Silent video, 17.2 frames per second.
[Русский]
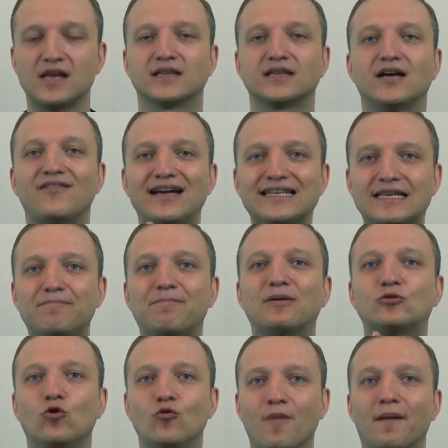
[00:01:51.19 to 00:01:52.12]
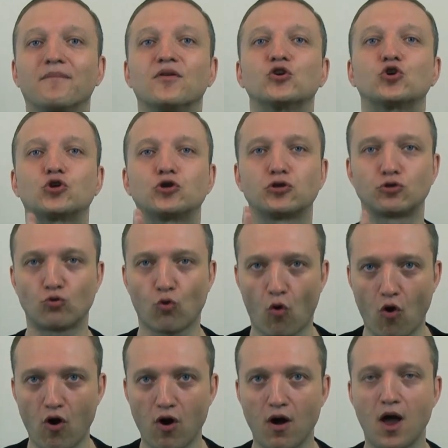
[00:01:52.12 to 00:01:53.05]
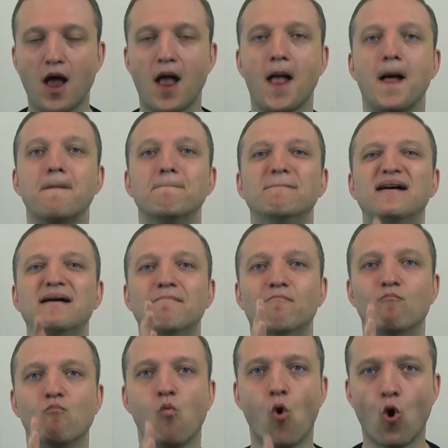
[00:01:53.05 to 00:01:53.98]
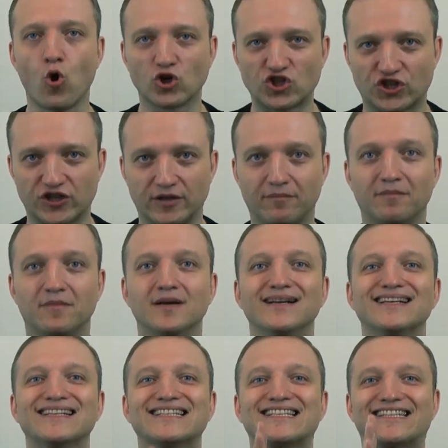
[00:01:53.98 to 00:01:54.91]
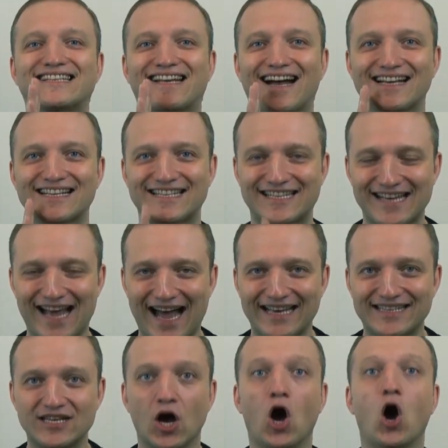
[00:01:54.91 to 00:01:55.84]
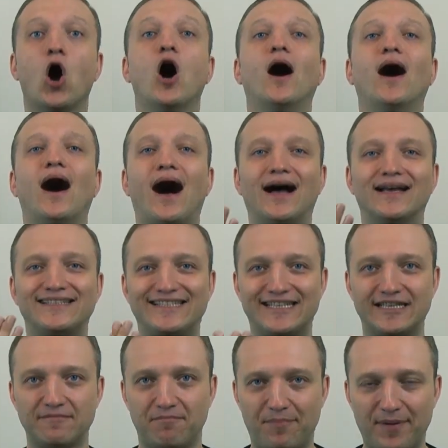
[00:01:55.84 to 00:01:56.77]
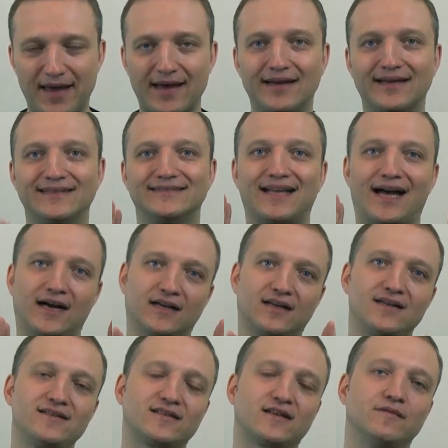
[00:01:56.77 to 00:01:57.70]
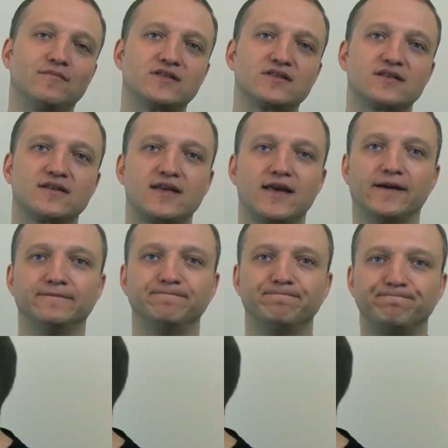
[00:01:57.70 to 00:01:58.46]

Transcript: Давайте подумаем, что мы можем сказать о себе на английском языке.